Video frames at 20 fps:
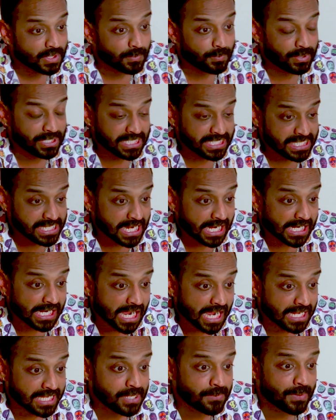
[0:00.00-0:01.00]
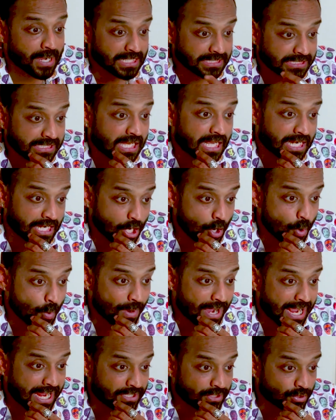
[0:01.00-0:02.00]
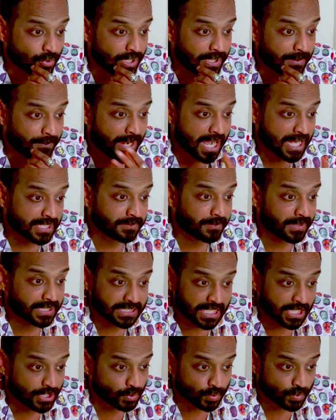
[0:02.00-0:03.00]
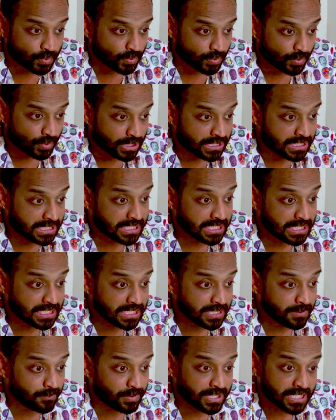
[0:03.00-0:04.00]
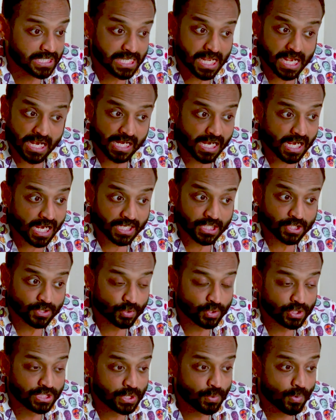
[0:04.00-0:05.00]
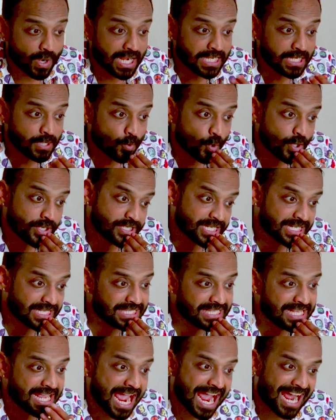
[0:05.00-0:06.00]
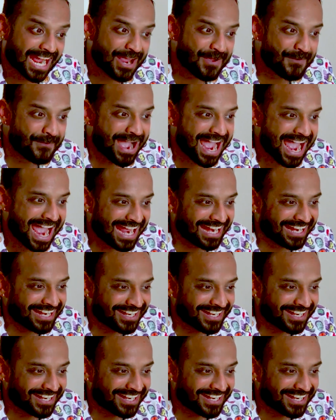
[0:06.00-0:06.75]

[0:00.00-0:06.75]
प्रियंका की बात कर रहा हूँ भाई तो एक बात बता दूँ कि प्रियंका की तो दिवाली बहुत जल्दी आ गई भाई